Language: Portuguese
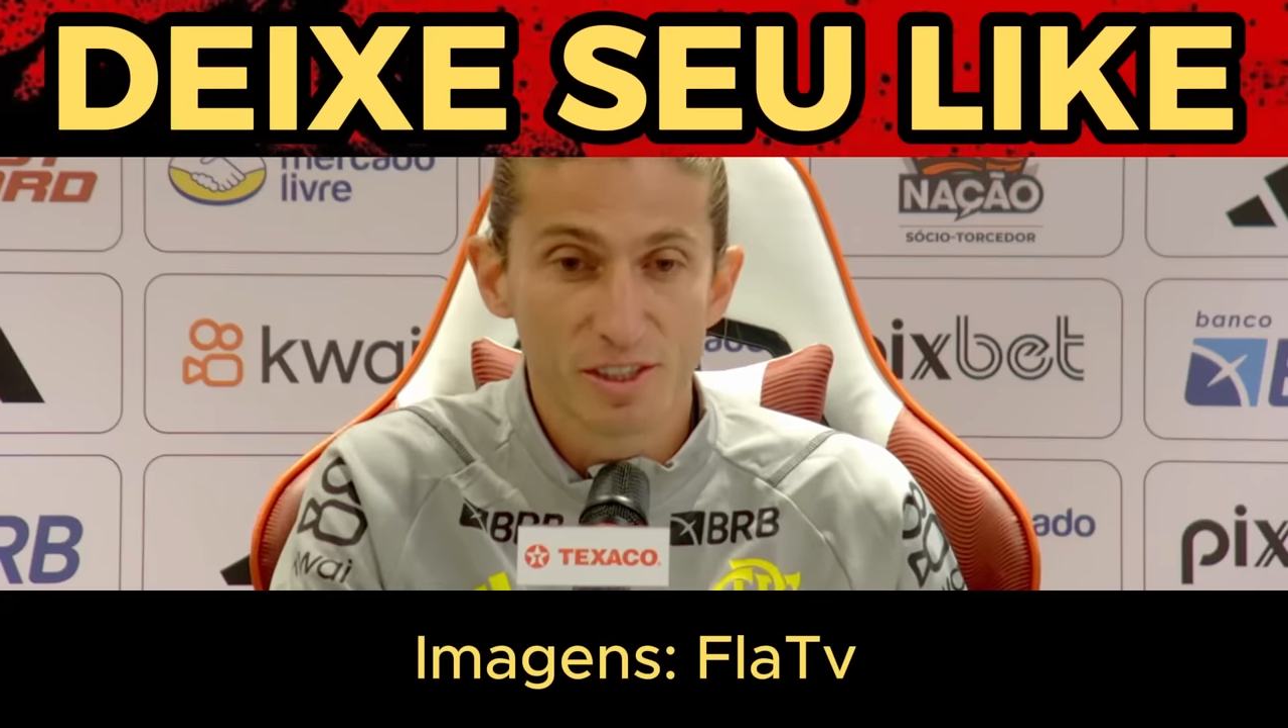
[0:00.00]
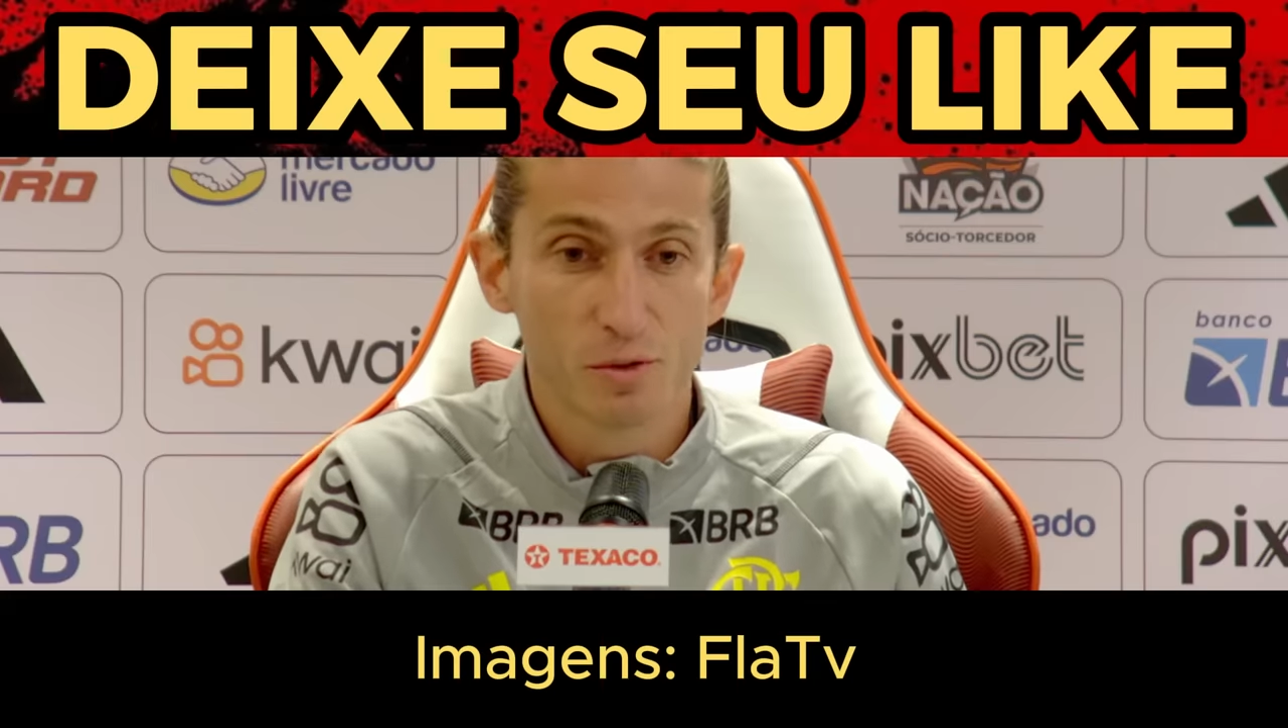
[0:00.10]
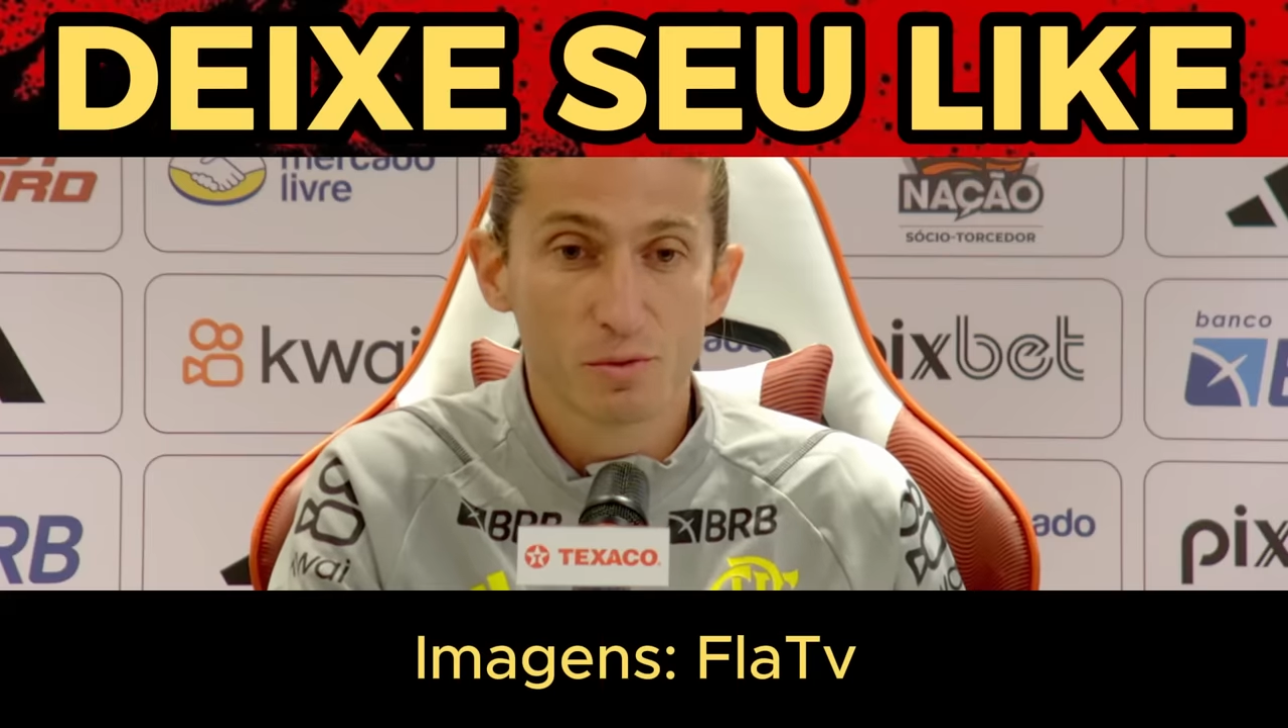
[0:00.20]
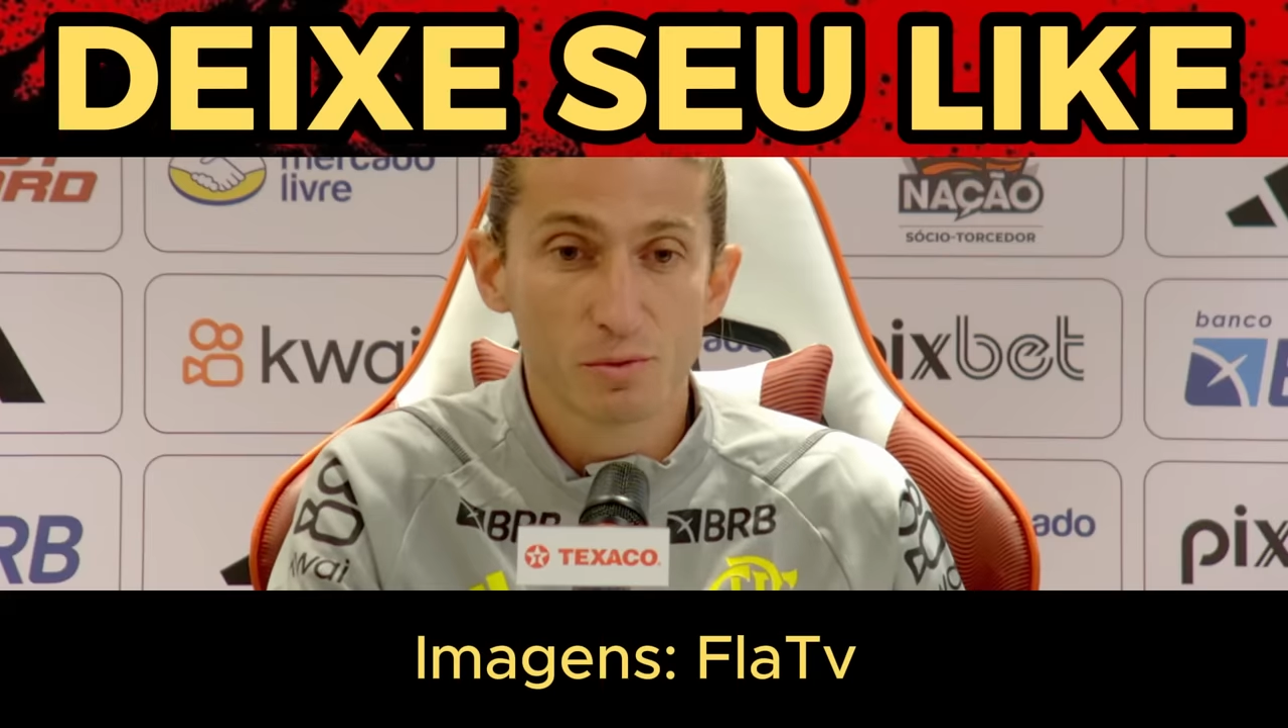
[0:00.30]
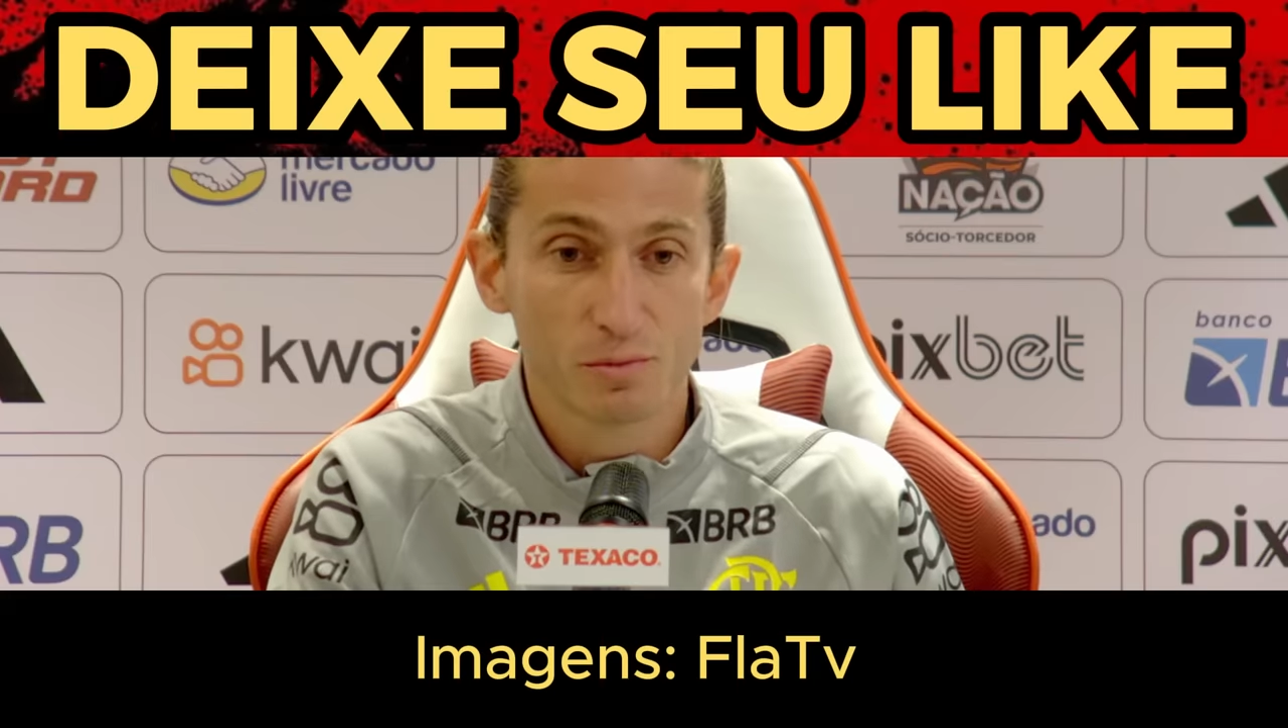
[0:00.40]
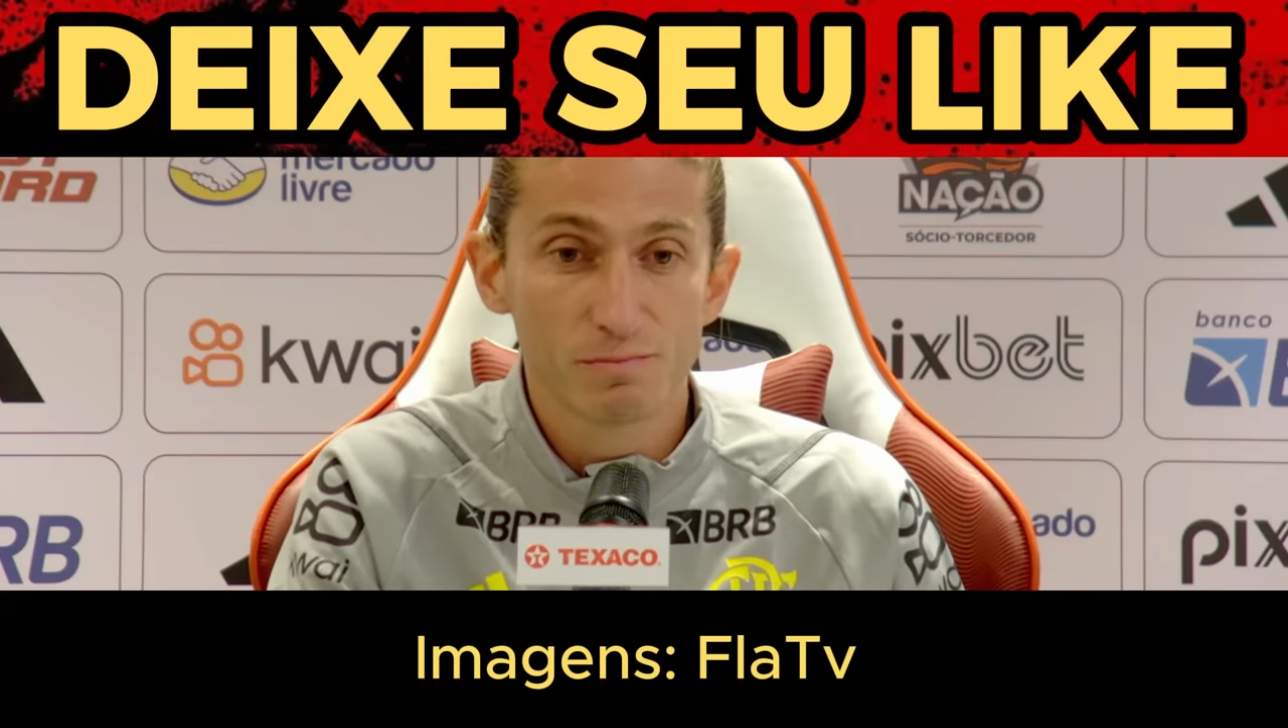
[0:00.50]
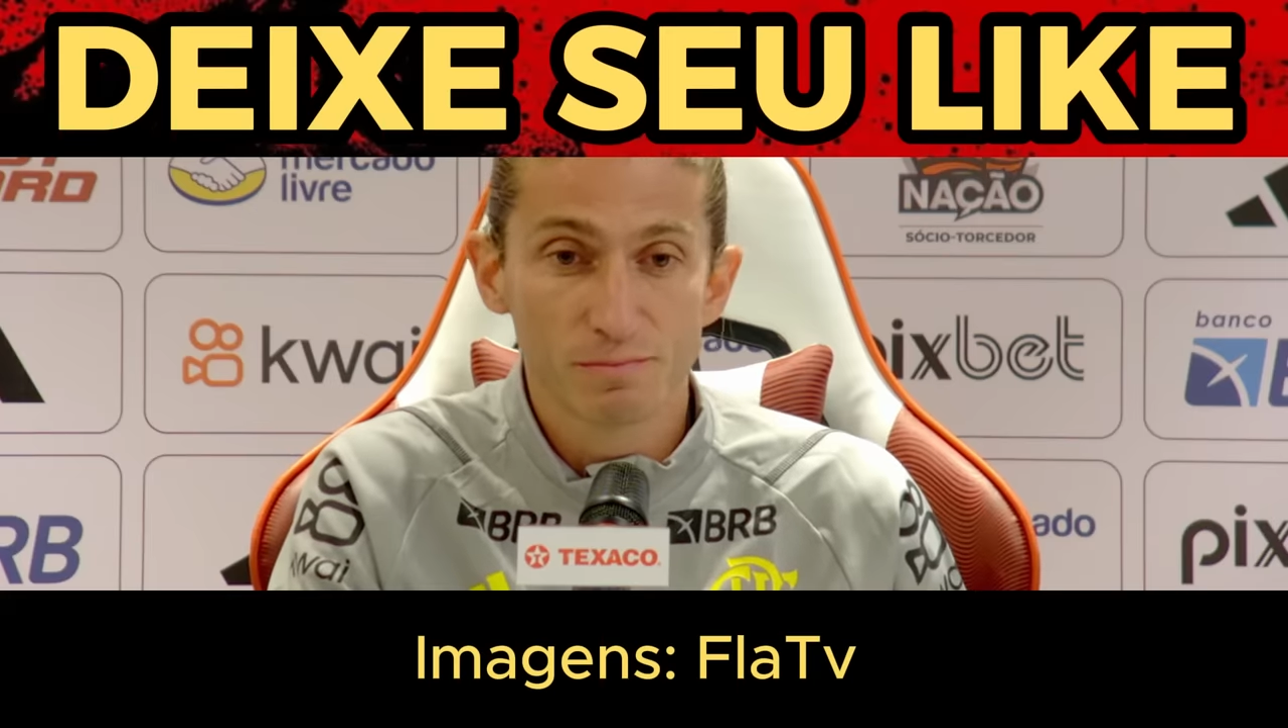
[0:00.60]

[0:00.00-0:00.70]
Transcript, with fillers: E eu